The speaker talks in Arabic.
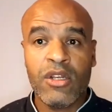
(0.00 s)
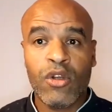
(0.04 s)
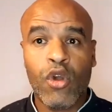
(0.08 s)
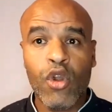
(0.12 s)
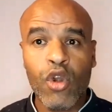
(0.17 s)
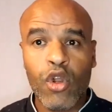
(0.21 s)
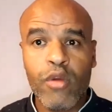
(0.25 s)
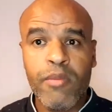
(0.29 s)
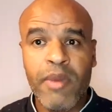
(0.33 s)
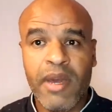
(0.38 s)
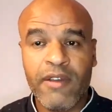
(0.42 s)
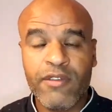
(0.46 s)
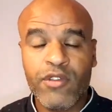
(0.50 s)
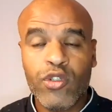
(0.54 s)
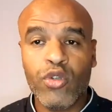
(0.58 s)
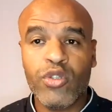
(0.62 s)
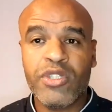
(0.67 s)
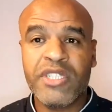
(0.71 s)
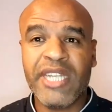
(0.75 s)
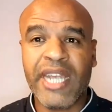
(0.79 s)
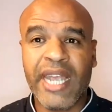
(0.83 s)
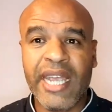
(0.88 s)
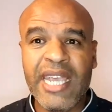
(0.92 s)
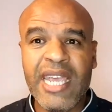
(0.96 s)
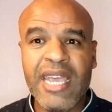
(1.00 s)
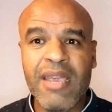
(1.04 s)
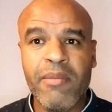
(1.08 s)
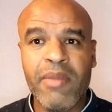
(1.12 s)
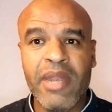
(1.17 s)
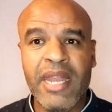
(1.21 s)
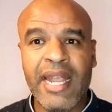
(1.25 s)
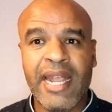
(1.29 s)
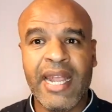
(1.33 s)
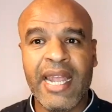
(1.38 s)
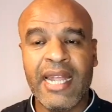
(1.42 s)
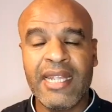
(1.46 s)
كلكم عرفتوا التقييم
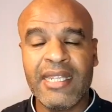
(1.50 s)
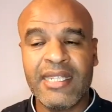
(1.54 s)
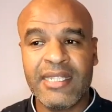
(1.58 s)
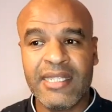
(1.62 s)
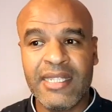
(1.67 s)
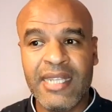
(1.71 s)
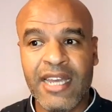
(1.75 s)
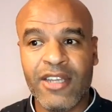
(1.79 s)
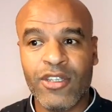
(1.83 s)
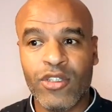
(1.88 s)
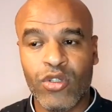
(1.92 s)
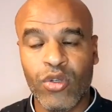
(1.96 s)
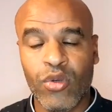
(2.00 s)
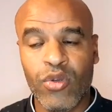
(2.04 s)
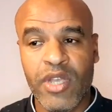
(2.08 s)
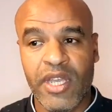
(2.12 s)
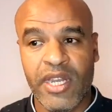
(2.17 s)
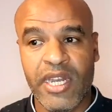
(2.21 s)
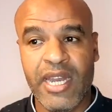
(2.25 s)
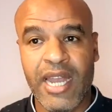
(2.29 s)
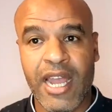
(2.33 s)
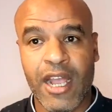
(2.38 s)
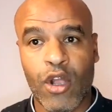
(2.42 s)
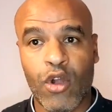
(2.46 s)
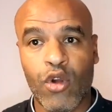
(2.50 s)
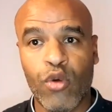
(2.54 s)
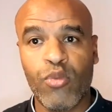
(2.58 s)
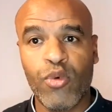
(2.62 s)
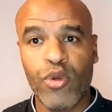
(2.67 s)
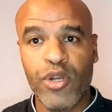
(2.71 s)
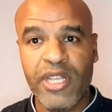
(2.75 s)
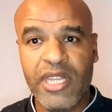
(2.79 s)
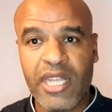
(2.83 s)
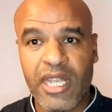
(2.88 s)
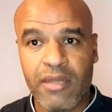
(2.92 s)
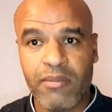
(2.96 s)
اللي كانت دارته يعني لا
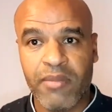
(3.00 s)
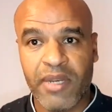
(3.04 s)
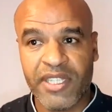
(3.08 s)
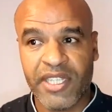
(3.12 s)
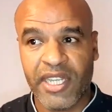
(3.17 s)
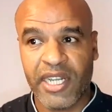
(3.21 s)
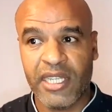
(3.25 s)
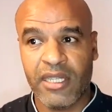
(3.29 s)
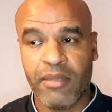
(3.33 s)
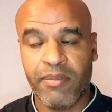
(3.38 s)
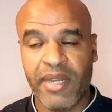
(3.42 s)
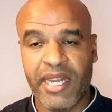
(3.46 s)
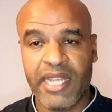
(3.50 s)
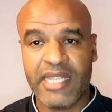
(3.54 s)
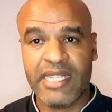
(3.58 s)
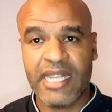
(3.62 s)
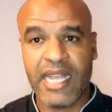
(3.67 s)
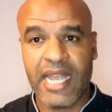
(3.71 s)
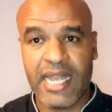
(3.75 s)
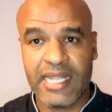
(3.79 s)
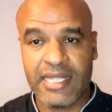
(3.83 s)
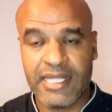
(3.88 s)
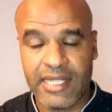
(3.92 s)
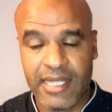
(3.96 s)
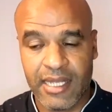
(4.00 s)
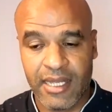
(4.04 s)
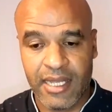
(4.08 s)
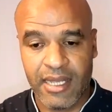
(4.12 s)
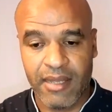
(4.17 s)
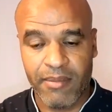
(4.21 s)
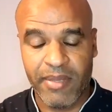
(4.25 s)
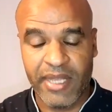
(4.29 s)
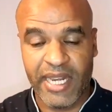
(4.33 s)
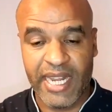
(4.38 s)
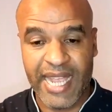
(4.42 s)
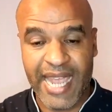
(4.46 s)
كومونيداد مدريد برئاسه
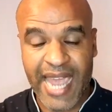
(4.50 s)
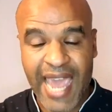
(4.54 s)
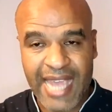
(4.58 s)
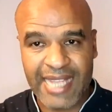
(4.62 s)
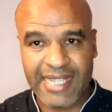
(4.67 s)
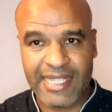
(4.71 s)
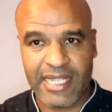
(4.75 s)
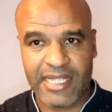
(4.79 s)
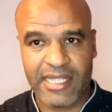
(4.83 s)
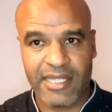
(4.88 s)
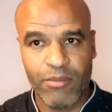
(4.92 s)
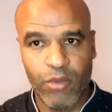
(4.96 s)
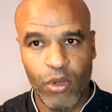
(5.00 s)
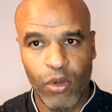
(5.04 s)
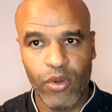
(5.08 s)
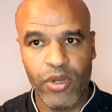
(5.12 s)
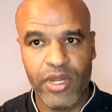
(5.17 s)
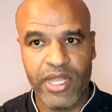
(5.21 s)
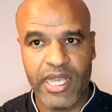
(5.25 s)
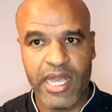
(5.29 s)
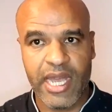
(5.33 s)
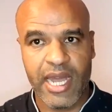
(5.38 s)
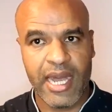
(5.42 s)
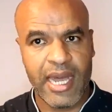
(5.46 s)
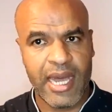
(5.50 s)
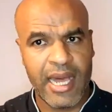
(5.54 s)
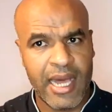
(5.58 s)
برئاسه سمحوا لي